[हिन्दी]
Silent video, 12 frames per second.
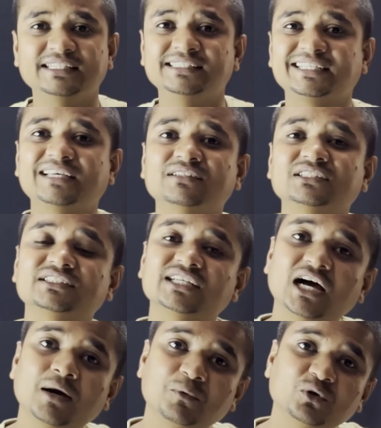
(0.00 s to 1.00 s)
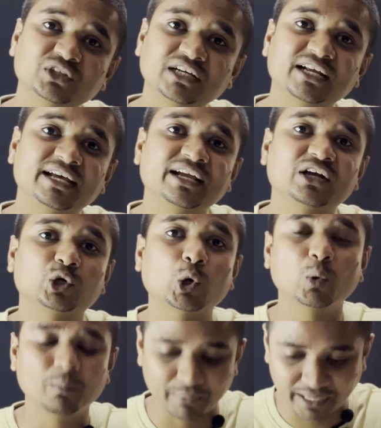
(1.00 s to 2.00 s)
इसके वजह से आपको जाना है
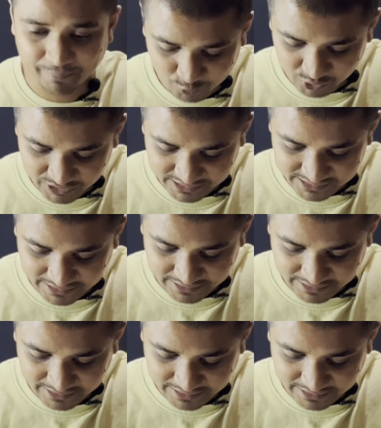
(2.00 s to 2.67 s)
क्रोम में तो जैसे